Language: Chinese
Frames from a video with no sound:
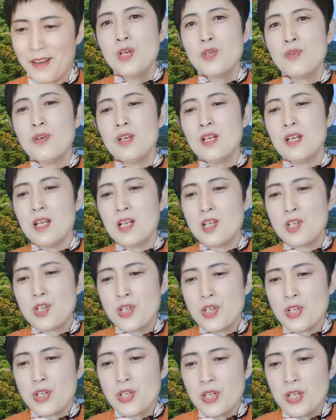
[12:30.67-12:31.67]
说是
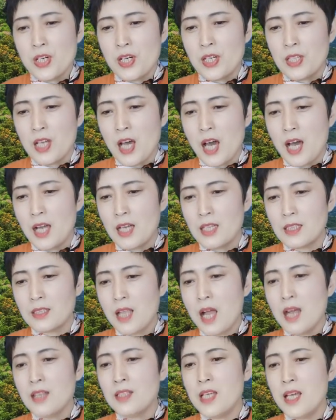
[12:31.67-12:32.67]
试射的
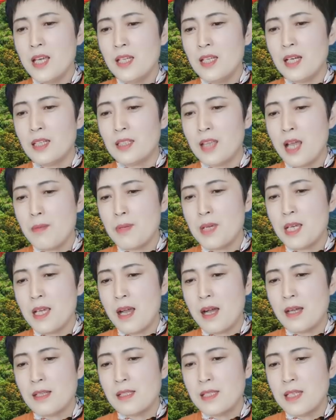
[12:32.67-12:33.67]
当天呢，太平
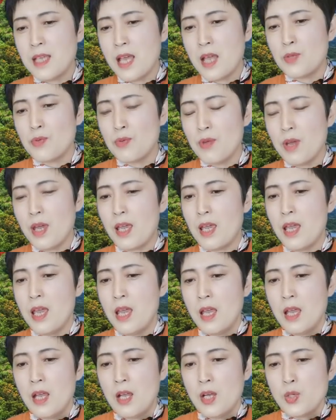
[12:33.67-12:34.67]
洋舰队
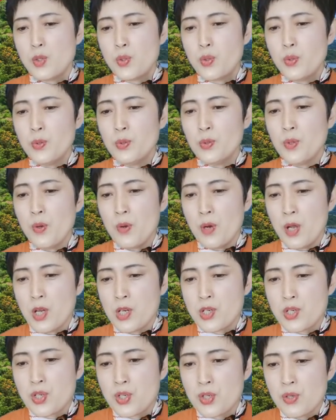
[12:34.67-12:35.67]
出动了
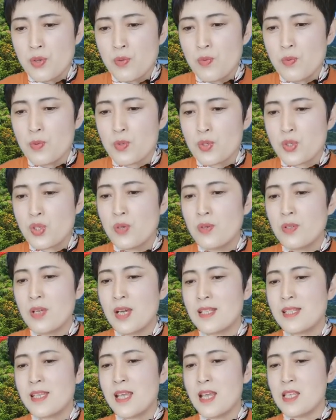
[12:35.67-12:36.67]
十五艘
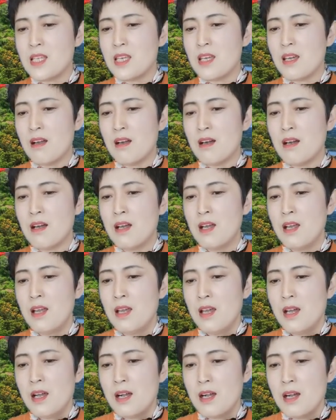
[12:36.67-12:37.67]
的舰艇
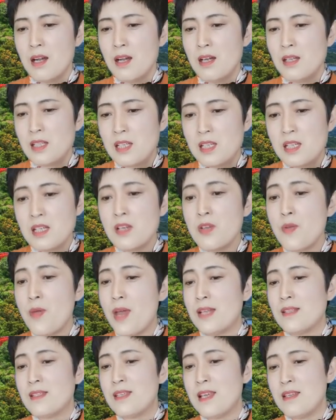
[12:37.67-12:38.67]
和支
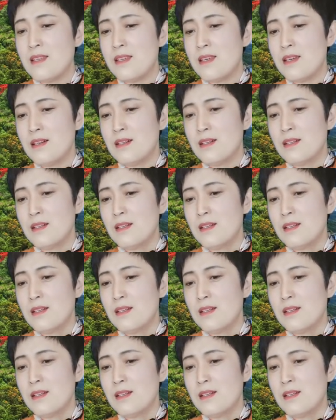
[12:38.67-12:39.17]
援舰艇，